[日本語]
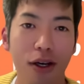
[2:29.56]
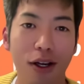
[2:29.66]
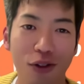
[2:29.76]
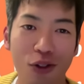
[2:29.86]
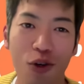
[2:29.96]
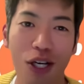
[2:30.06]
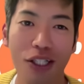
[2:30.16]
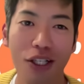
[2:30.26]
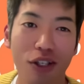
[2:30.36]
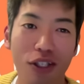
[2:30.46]
あの、紹介
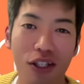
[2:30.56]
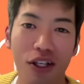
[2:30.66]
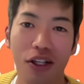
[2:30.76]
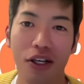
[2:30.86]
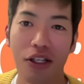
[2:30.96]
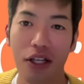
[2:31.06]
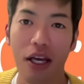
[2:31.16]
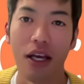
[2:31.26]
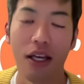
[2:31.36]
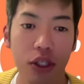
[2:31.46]
してくださった方がい
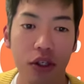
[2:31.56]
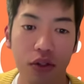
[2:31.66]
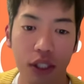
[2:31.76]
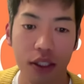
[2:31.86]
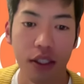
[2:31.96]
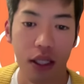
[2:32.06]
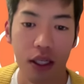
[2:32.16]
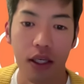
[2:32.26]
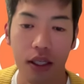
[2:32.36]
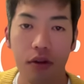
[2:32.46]
て、引用させてい
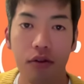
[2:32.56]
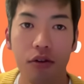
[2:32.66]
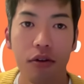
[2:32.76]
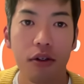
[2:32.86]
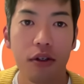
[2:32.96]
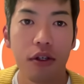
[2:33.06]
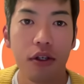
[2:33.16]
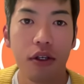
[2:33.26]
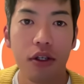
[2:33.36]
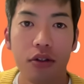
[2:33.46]
ただいたと
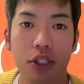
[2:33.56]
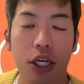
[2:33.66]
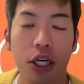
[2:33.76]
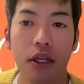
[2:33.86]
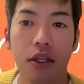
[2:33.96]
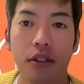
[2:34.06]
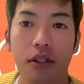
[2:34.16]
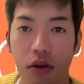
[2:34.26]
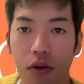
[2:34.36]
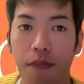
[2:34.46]
いう次第なんで
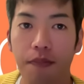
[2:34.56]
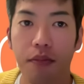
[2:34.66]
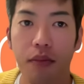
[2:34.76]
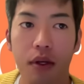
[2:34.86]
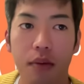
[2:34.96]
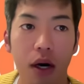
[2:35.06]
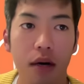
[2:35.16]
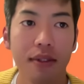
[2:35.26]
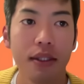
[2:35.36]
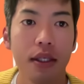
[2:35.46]
すけど、まあ、
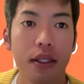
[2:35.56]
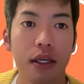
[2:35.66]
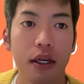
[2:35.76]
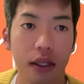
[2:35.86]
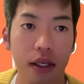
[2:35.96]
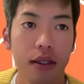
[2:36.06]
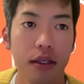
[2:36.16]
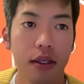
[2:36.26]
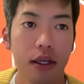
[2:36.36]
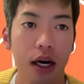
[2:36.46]
安倍政権がね、
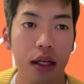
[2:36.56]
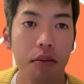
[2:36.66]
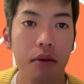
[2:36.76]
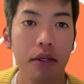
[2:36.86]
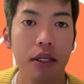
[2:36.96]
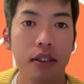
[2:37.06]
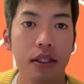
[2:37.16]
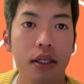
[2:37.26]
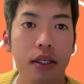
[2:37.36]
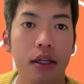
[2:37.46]
金まみれ
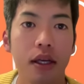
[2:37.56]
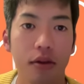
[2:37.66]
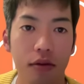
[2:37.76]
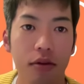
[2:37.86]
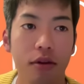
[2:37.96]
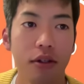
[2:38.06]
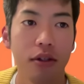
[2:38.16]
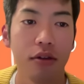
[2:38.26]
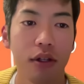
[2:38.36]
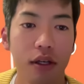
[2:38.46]
政権だと
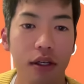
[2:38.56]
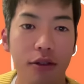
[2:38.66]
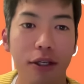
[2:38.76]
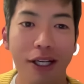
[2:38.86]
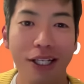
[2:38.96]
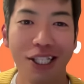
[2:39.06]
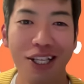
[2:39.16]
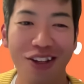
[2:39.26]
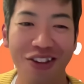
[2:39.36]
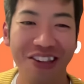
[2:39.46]
言ったら逆切れし
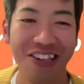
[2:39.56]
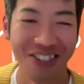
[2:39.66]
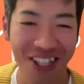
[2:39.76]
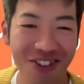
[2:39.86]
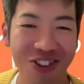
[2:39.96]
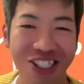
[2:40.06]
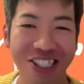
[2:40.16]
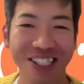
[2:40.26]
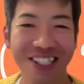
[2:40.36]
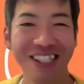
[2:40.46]
てたんですね、当
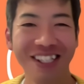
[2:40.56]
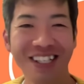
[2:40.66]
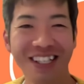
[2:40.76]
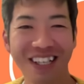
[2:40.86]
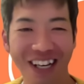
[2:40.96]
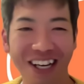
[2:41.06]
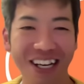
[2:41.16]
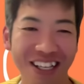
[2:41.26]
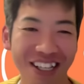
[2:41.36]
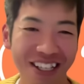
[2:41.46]
時。はい。